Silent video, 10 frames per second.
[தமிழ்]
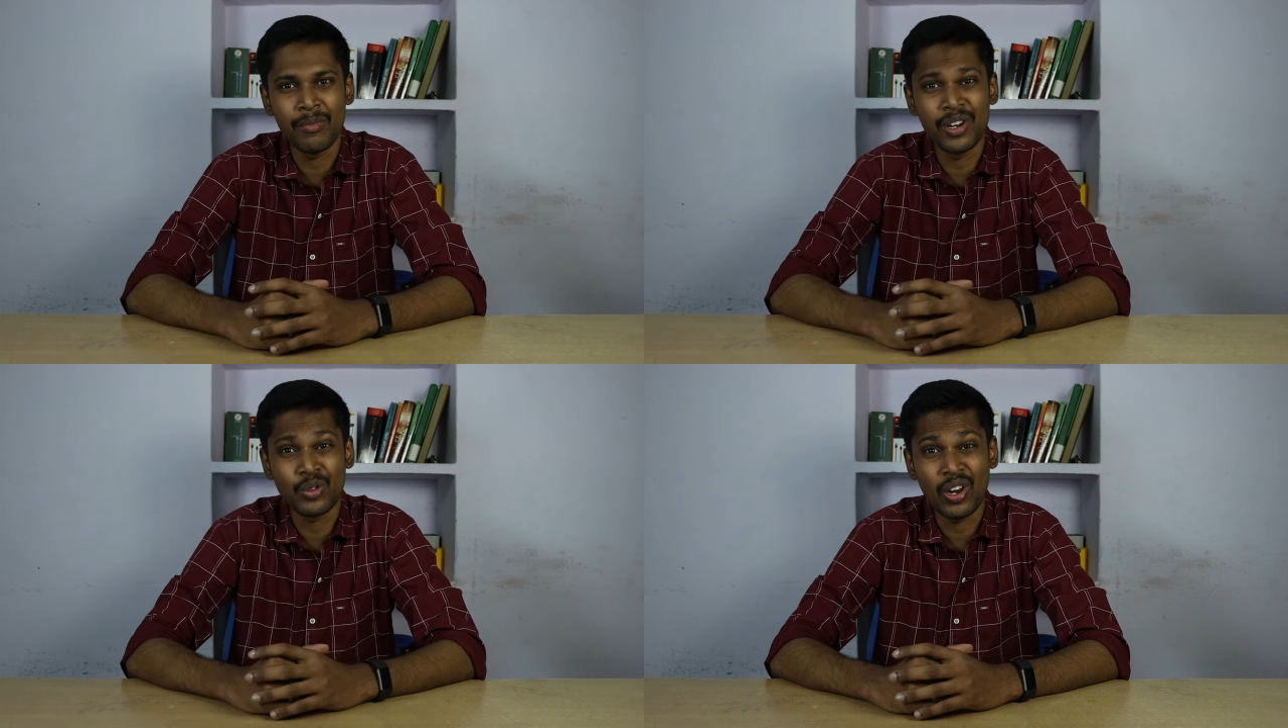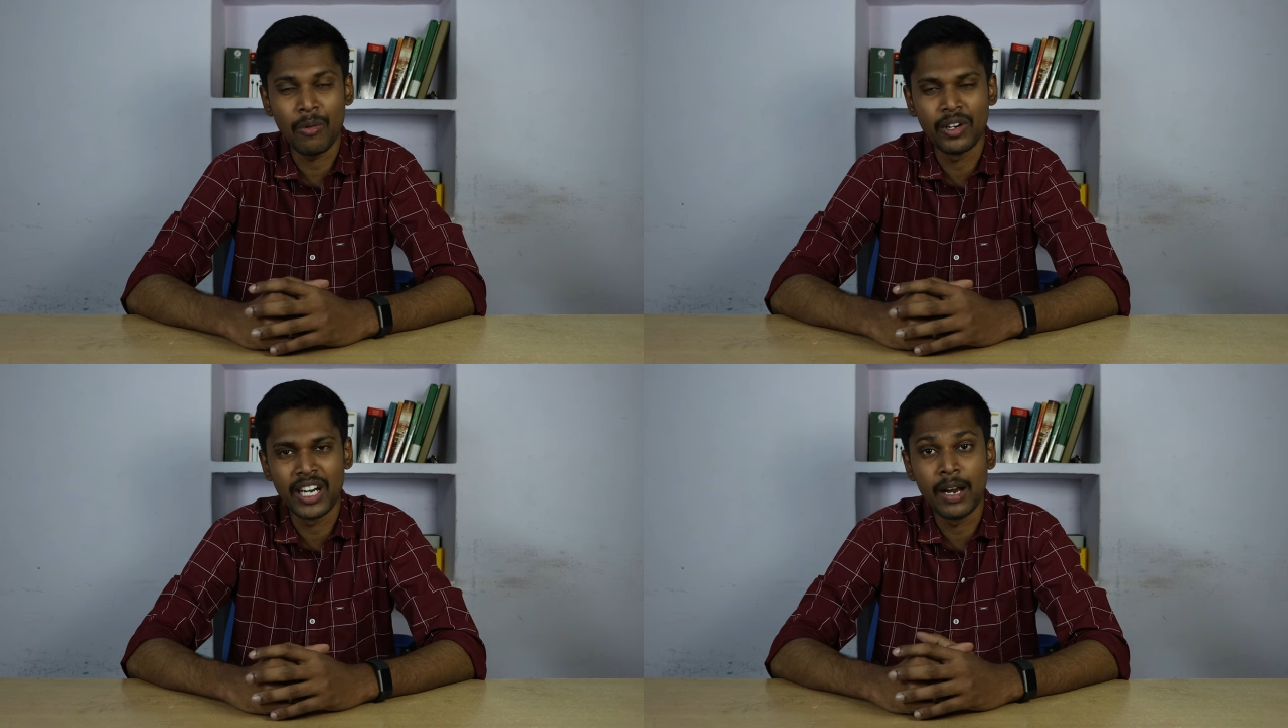தமிழில்
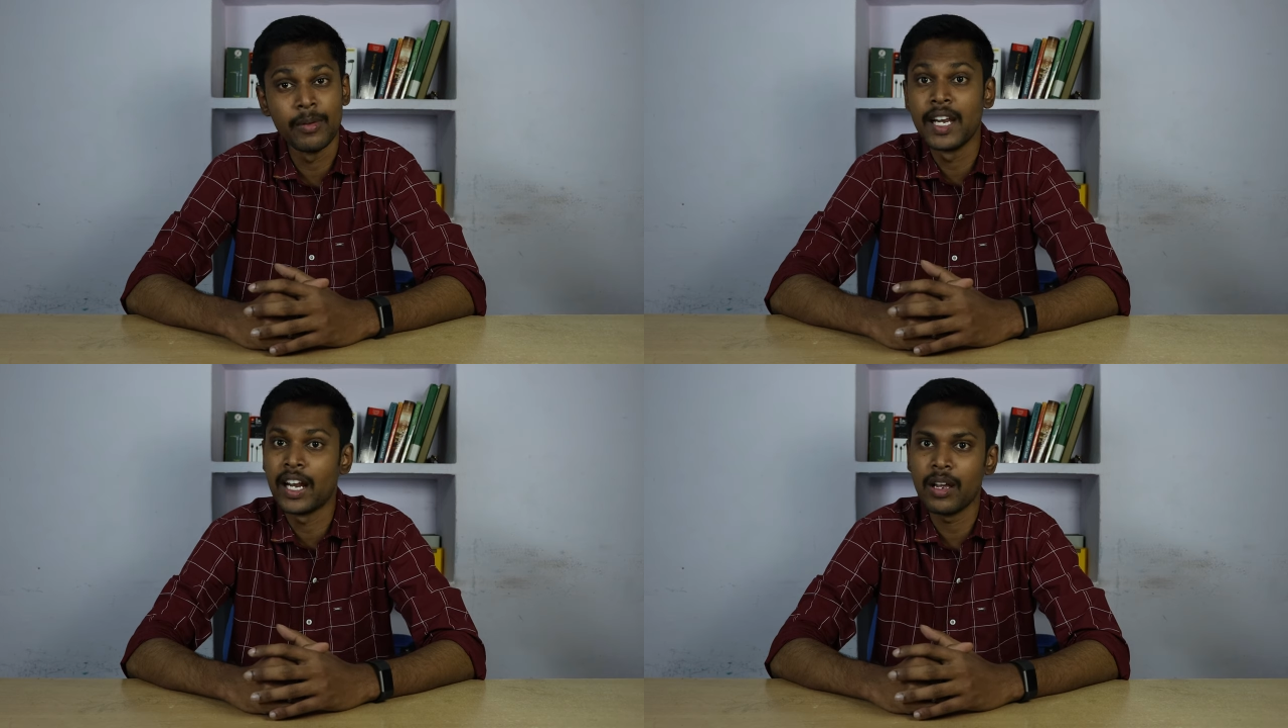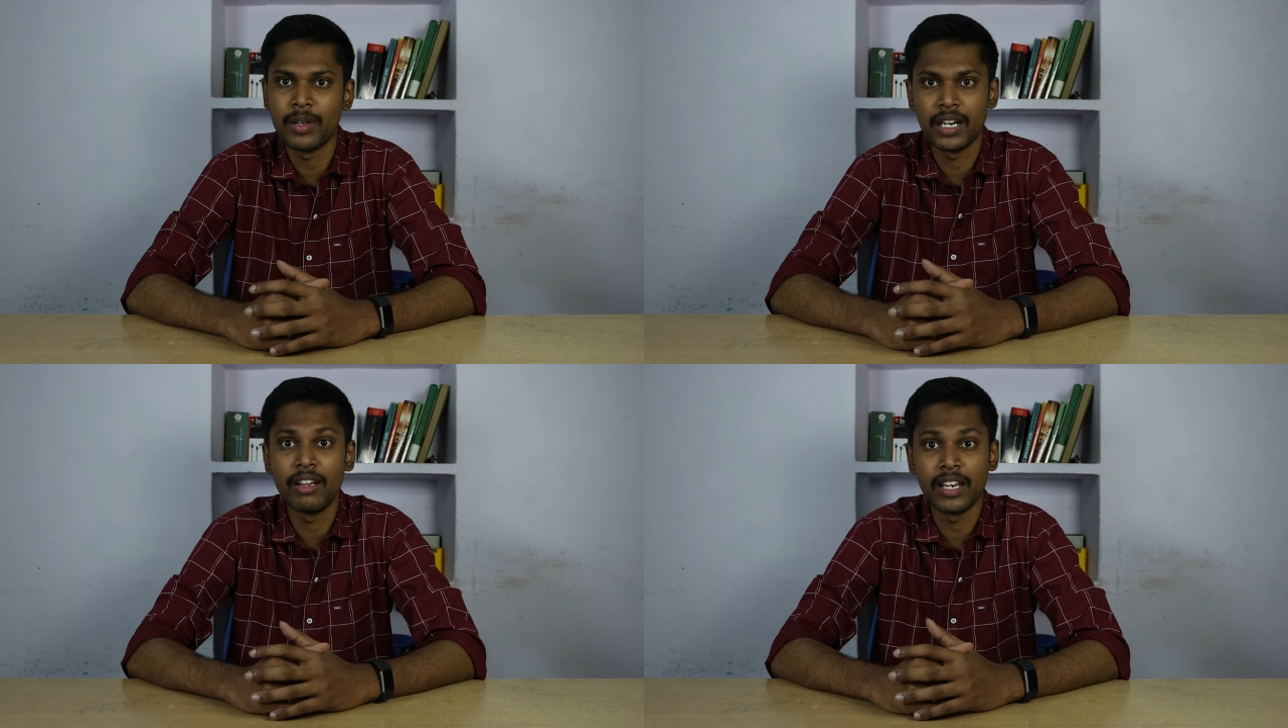சொல்லாம விட்டுட்டு அப்படின்னு நிறைய
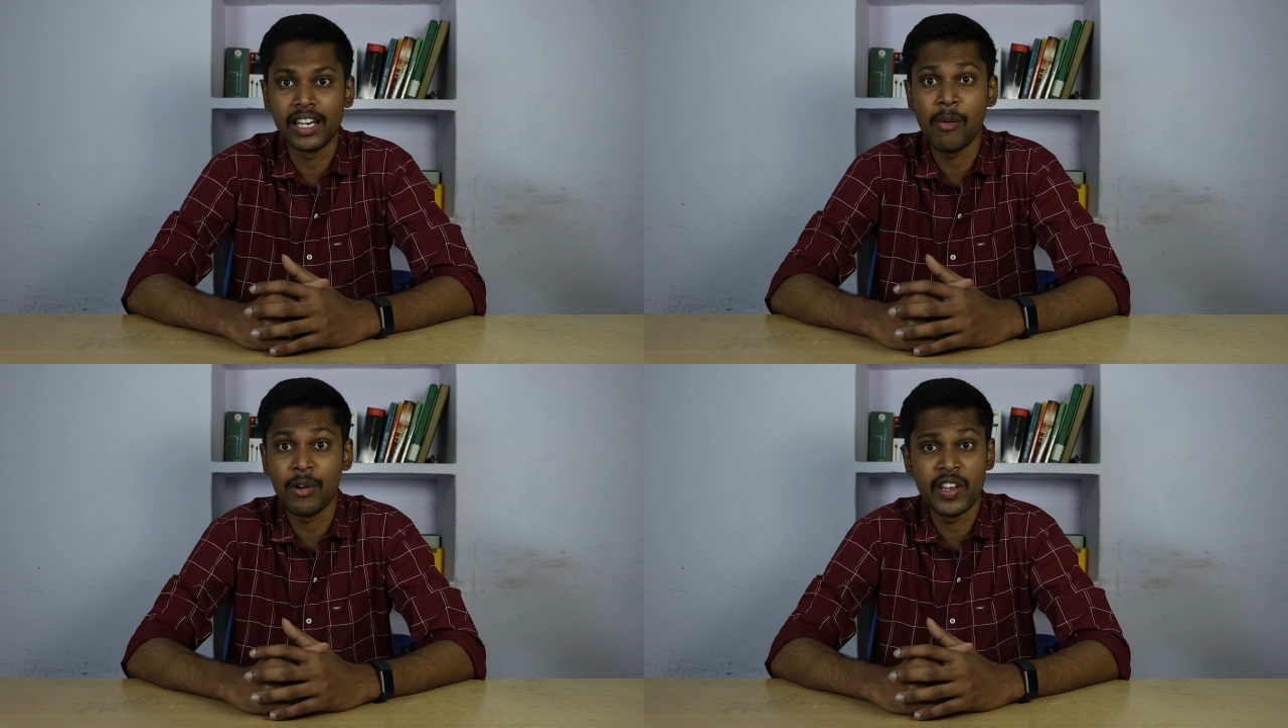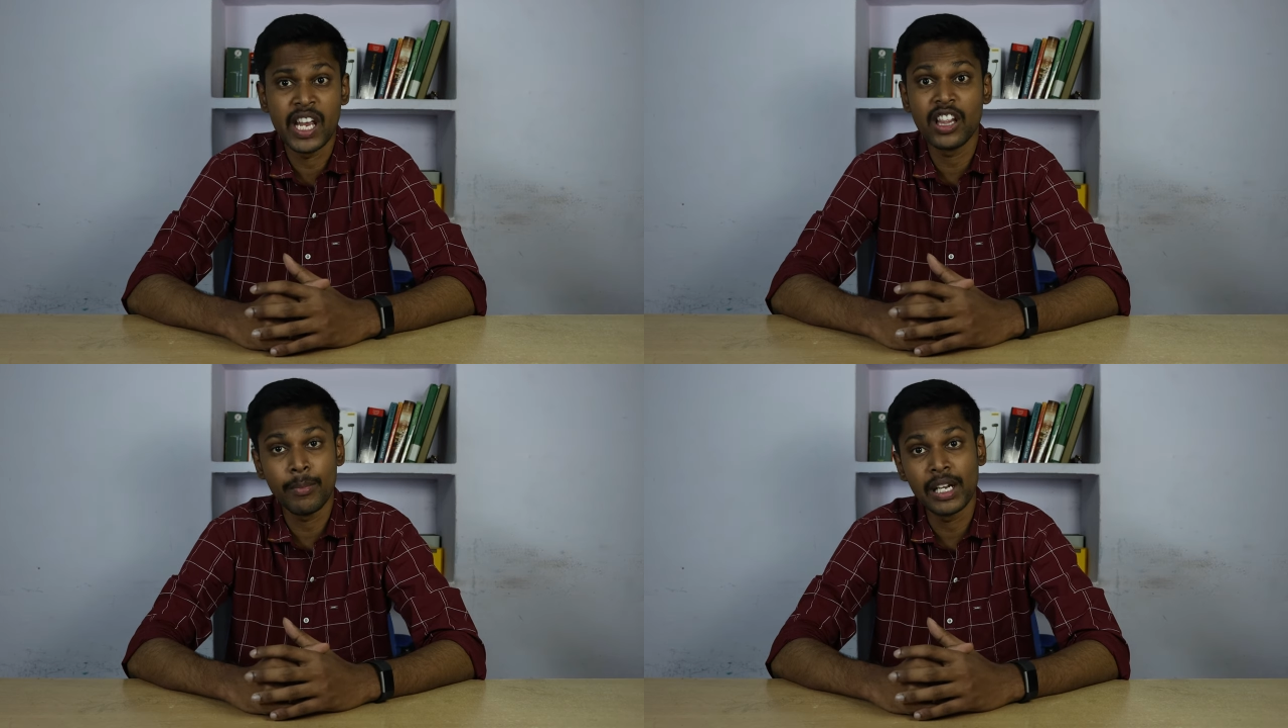பேர் கிண்டல்
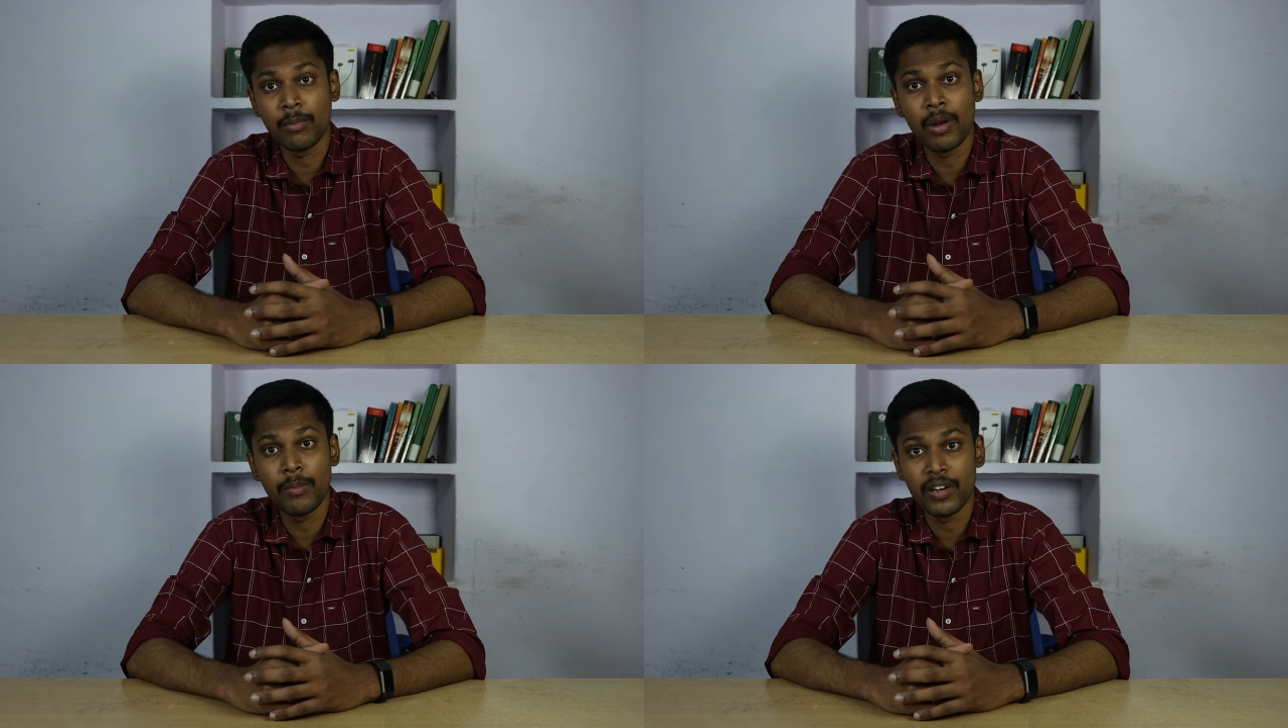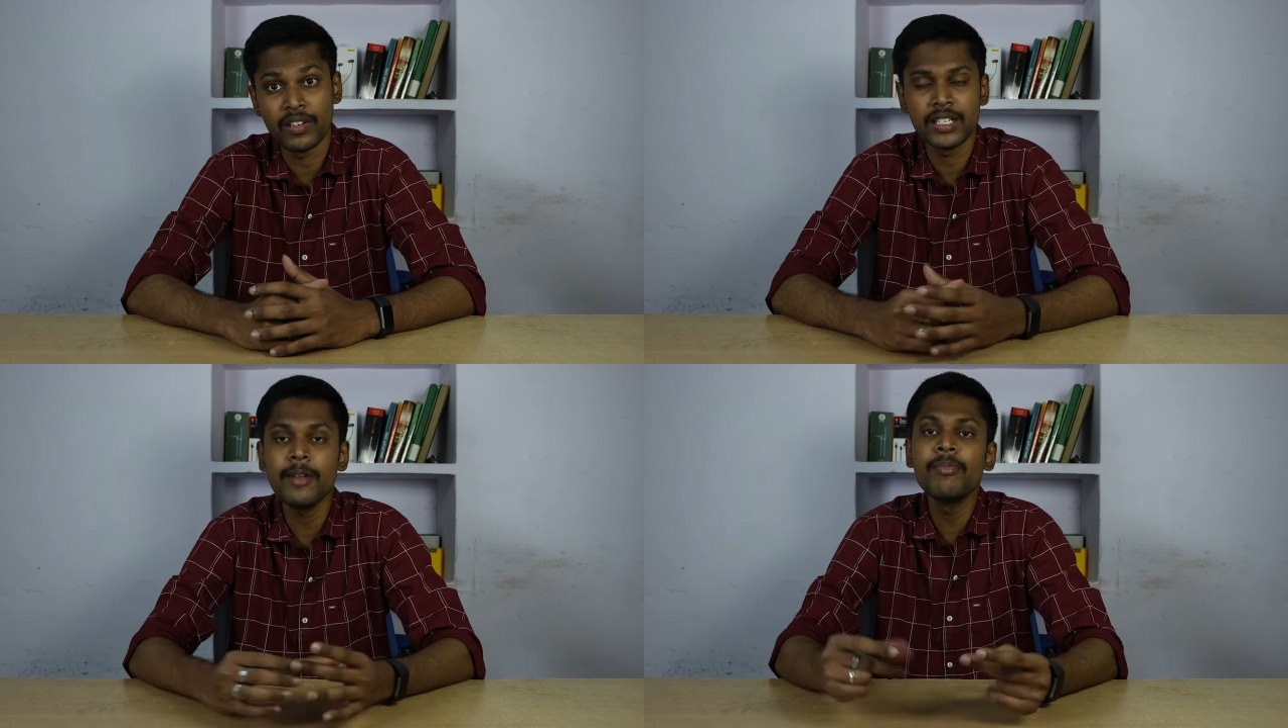பண்ணுவீங்க திப்பில் தமிழன்
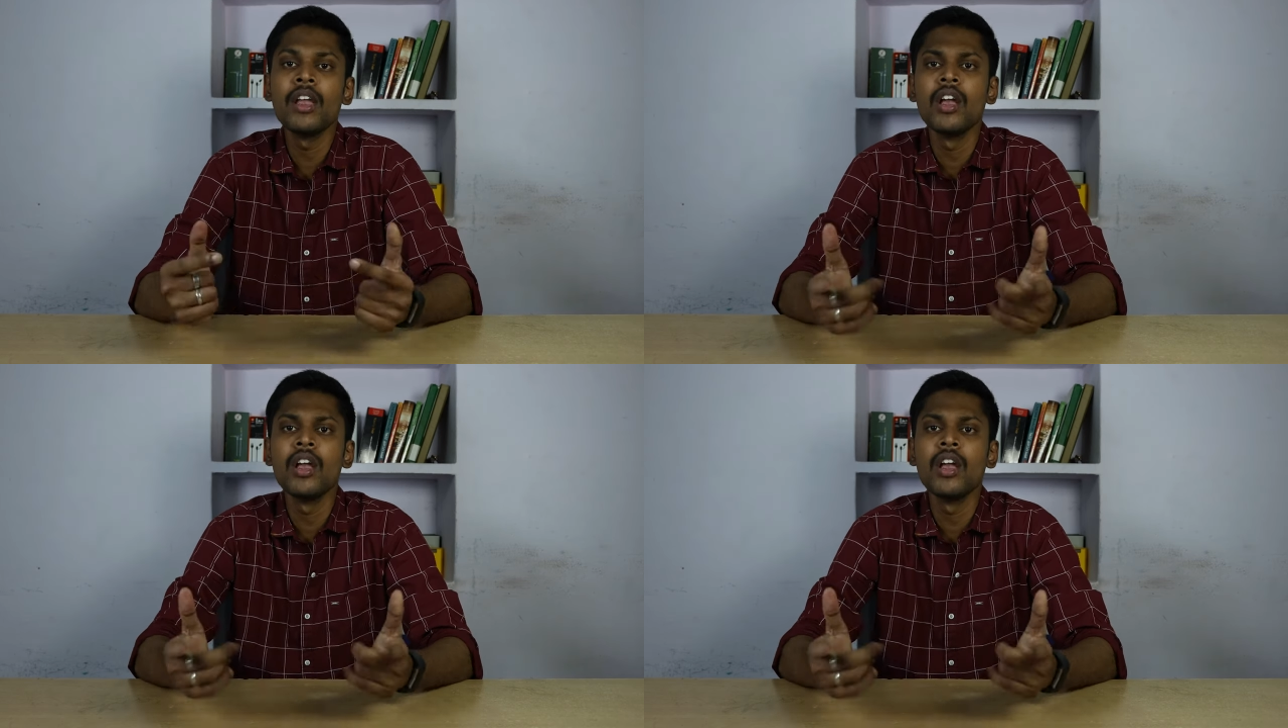பேர் வச்சுட்டு